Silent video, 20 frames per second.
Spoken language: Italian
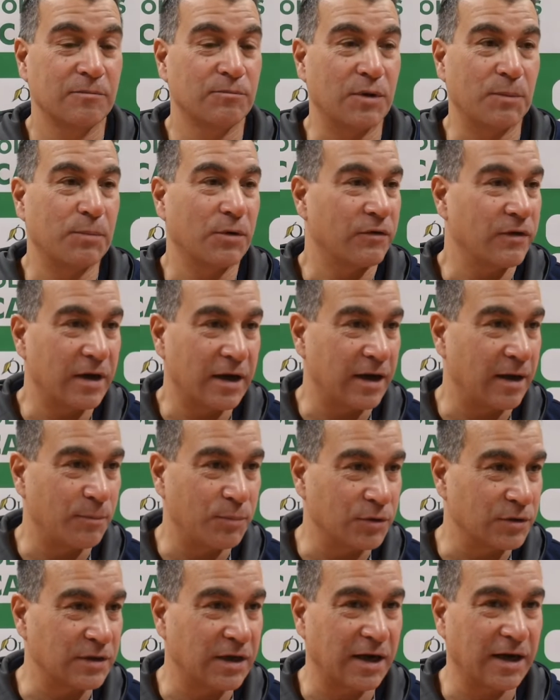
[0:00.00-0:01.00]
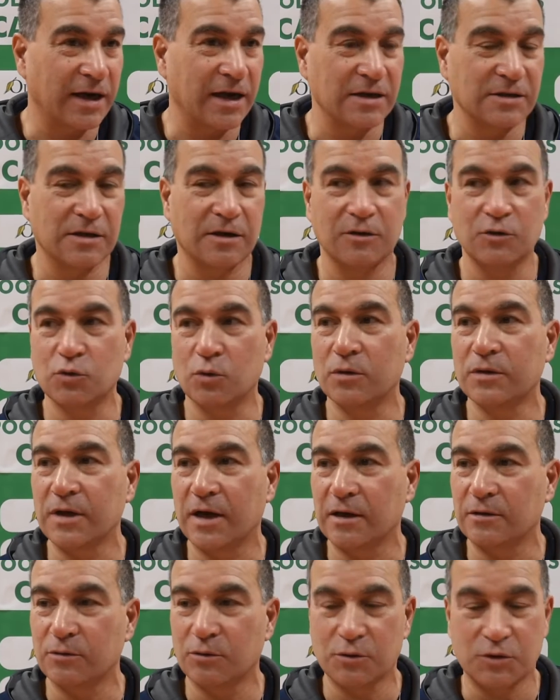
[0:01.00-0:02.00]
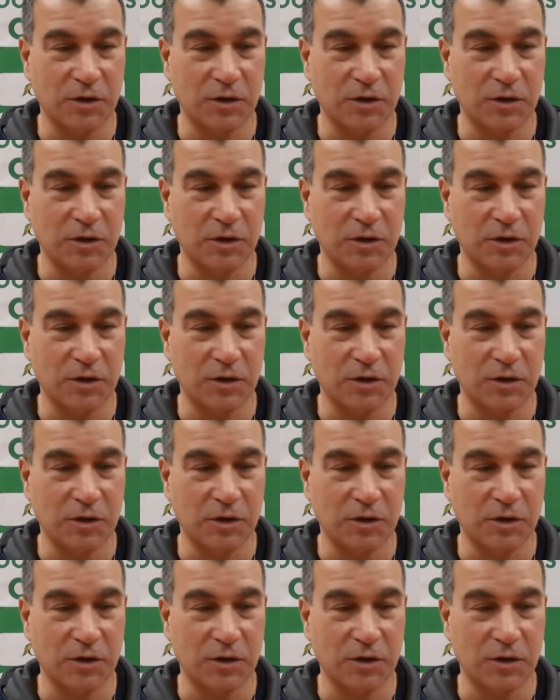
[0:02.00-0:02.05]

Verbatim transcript: per, provare a portare a casa il risultato.